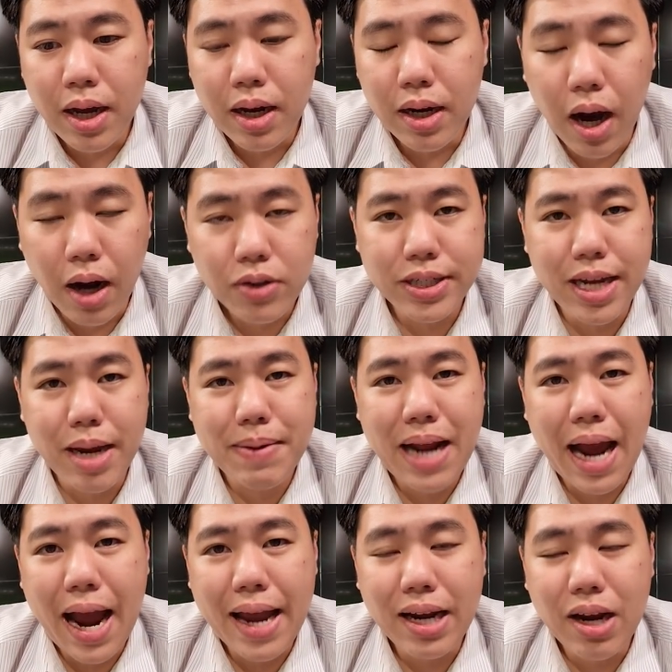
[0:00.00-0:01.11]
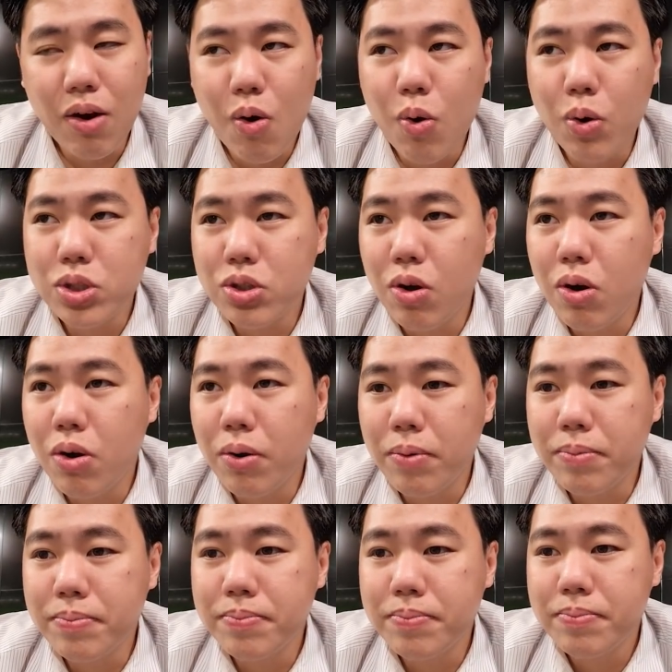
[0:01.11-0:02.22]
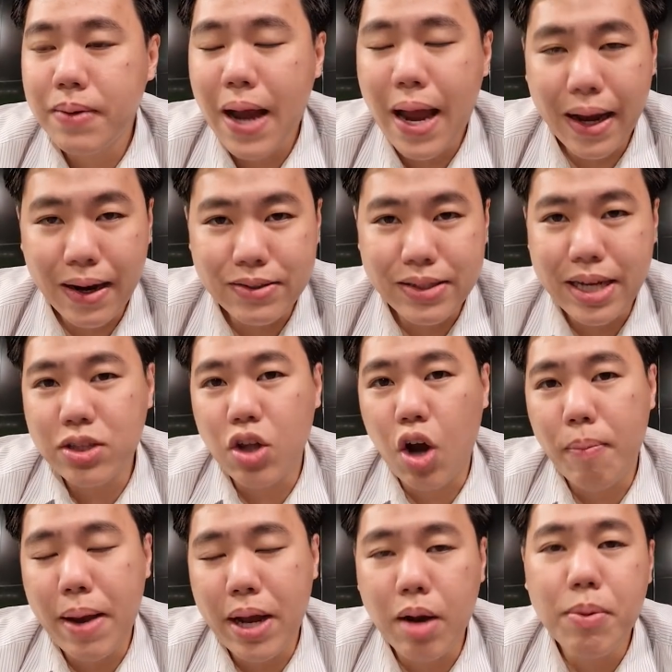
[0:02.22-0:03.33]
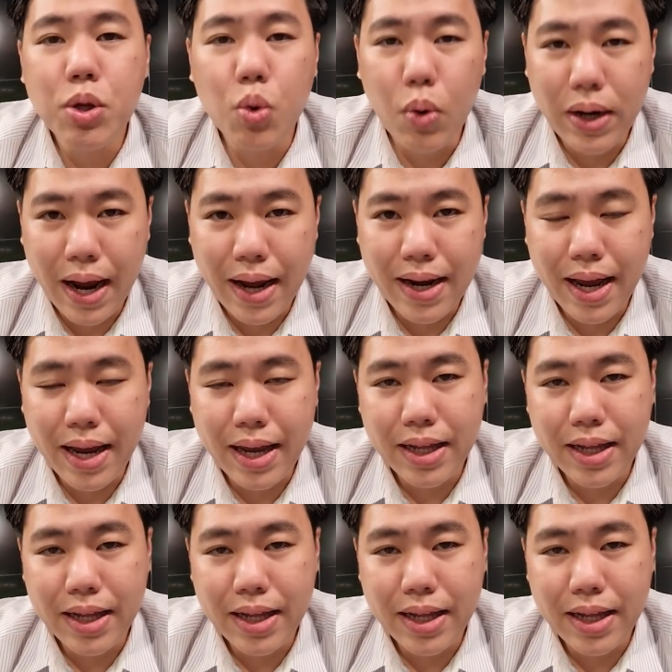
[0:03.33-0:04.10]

เลิกเชียร์ไม่ได้ แล้วก็คงจะต้องให้กำลังใจกันต่อไป ก็ไปดูกันได้ใน